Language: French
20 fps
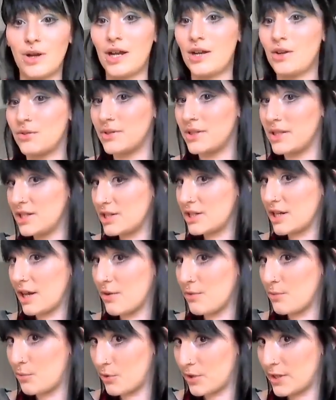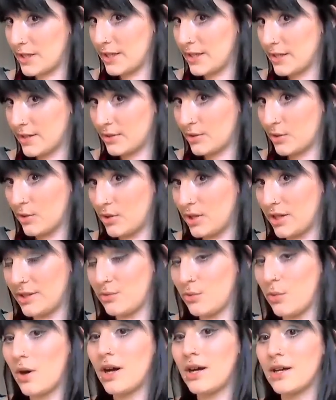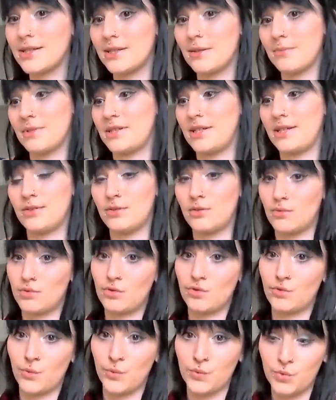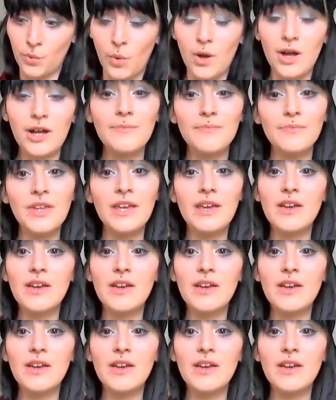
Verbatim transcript: Alors déjà, vous voyez que les noirs, c'est mes extensions noires